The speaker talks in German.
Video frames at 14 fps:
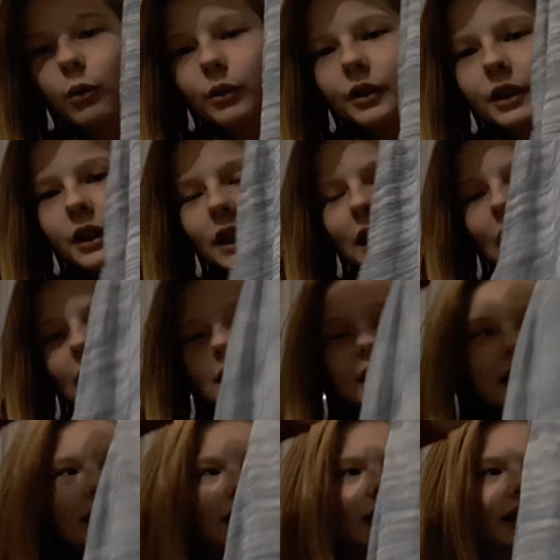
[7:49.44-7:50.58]
Und ja, das
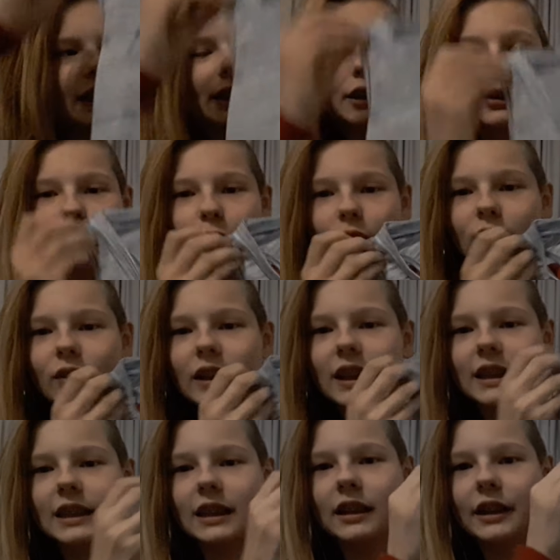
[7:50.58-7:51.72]
ist richtig toll, weil
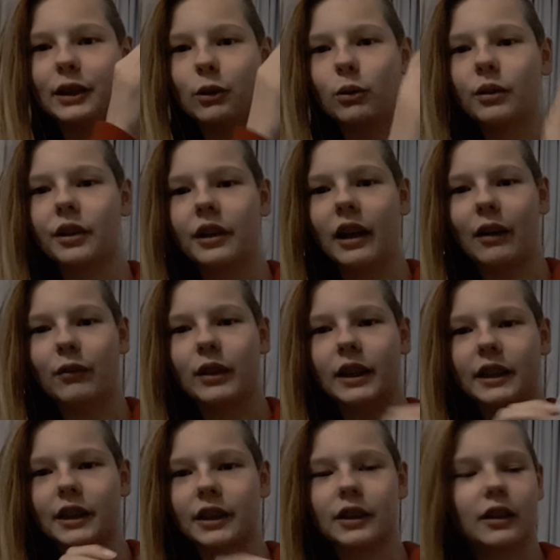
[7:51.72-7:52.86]
das äh, hier unten einfach
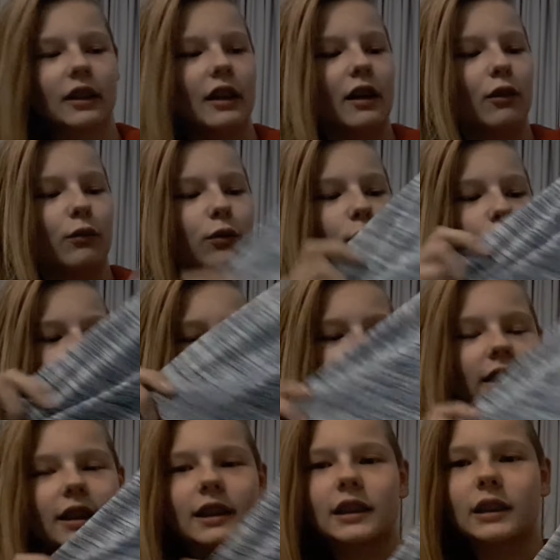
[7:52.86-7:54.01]
richtig
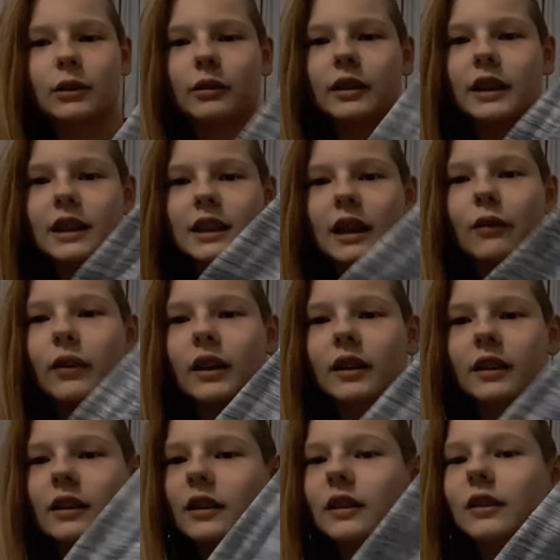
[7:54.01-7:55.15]
fluffig ist und das
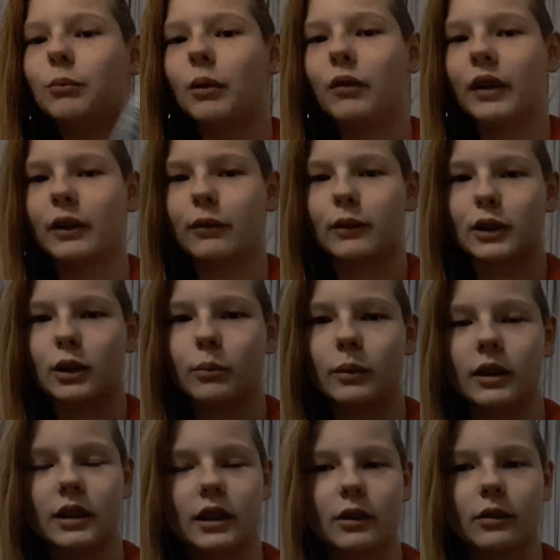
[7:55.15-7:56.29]
einfach äh, perfekt für den Sommer ist.